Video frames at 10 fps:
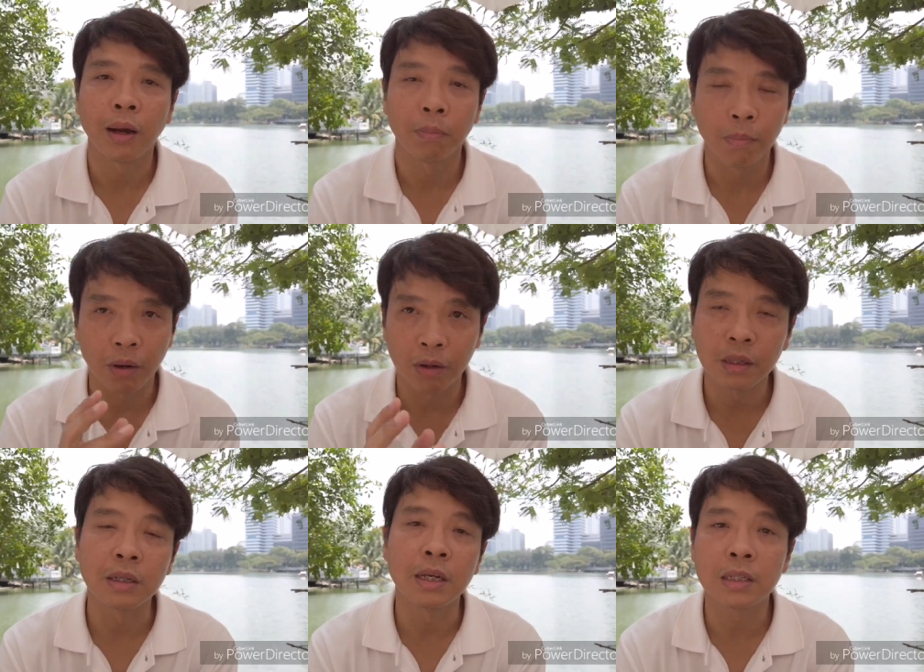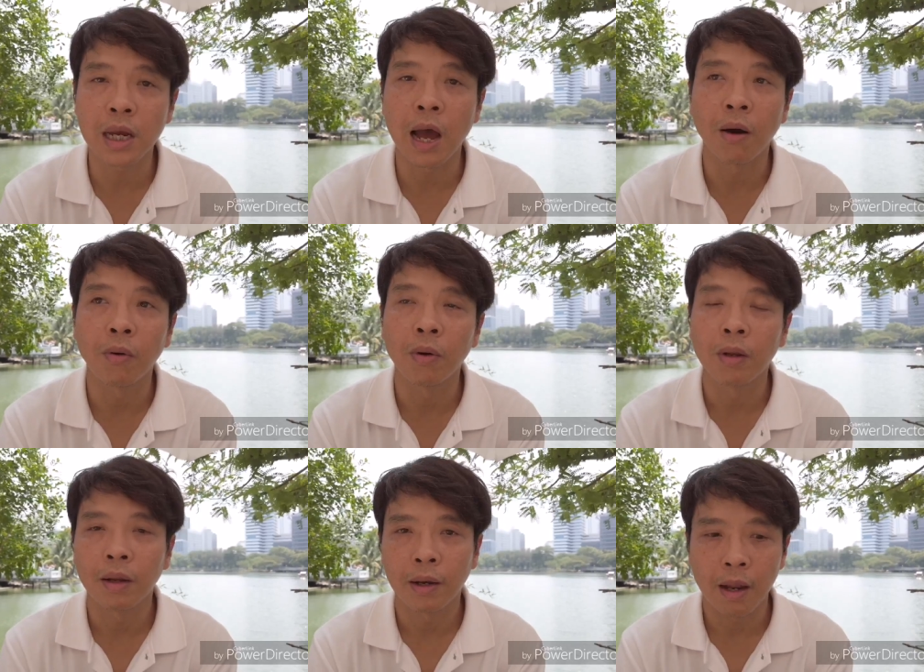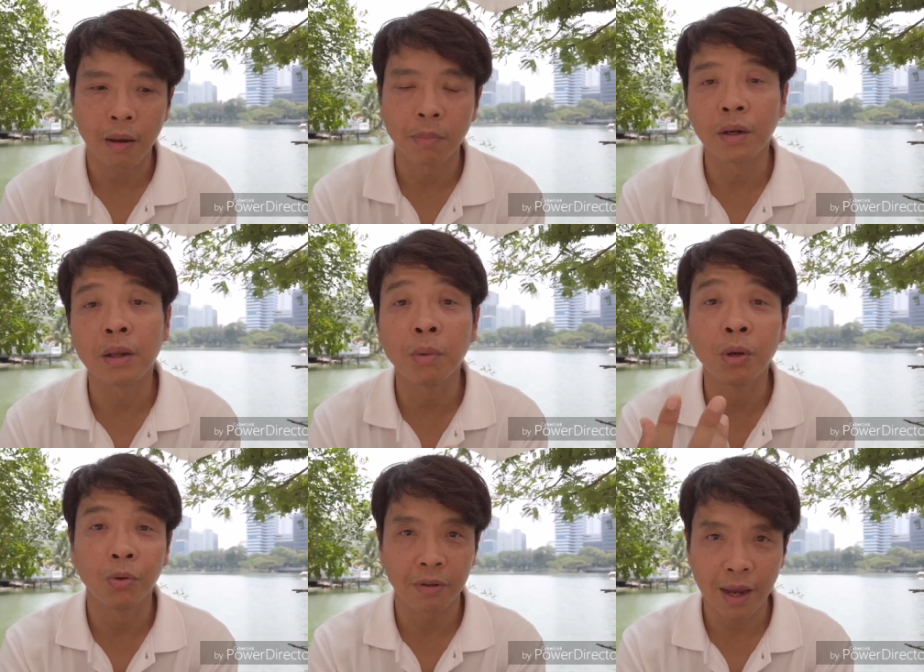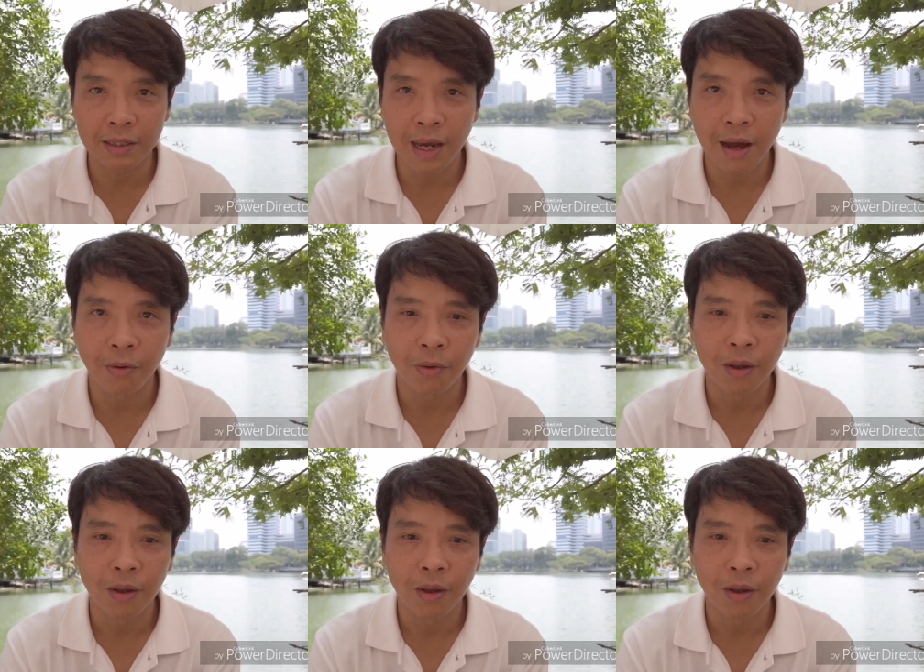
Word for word: นะครับเราก็ตื่นให้เช้านะเพื่อที่ไปดูแสงเช้า